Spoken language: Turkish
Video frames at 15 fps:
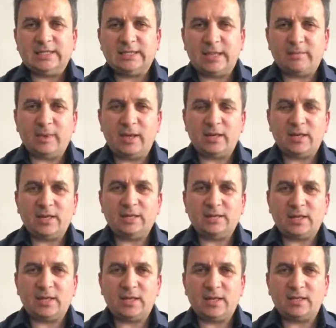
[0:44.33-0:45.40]
temel
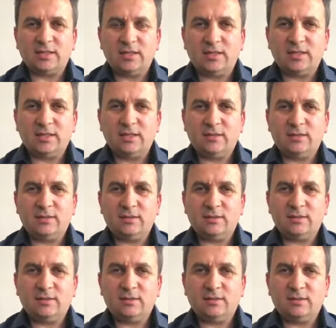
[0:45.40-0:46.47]
insan hakları
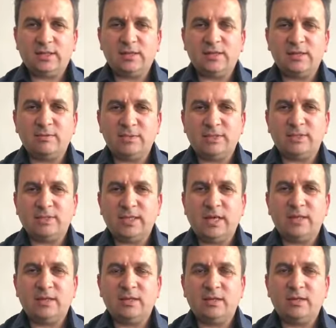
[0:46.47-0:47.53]
dediğimiz
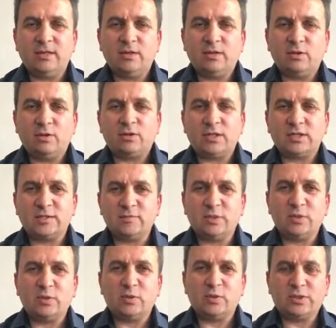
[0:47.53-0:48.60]
yani 4 Kasım
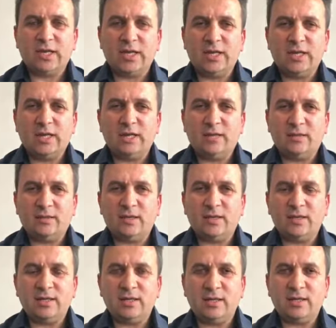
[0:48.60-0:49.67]
1950
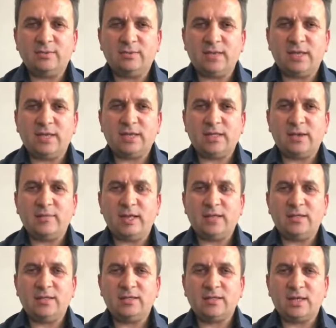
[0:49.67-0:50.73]
tarihinde imzalanan
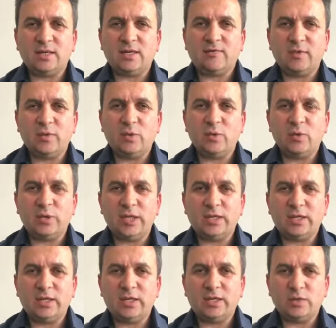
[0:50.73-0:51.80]
Temel insan Hak ve
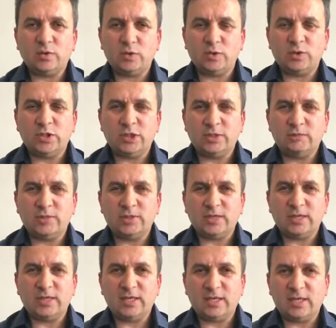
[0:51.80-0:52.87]
Hürriyetleri
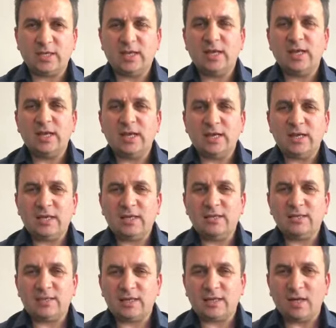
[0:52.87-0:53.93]
Sözleşmesi'ndeki
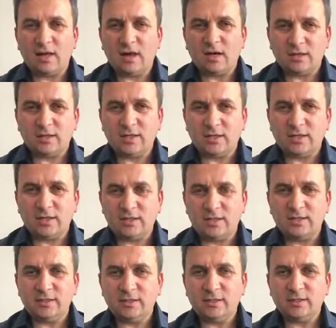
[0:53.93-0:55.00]
insan
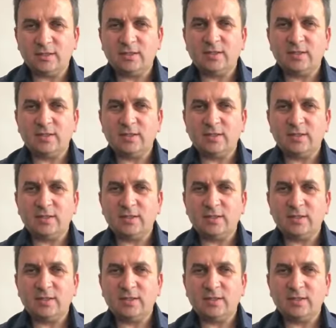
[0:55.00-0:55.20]
haklarının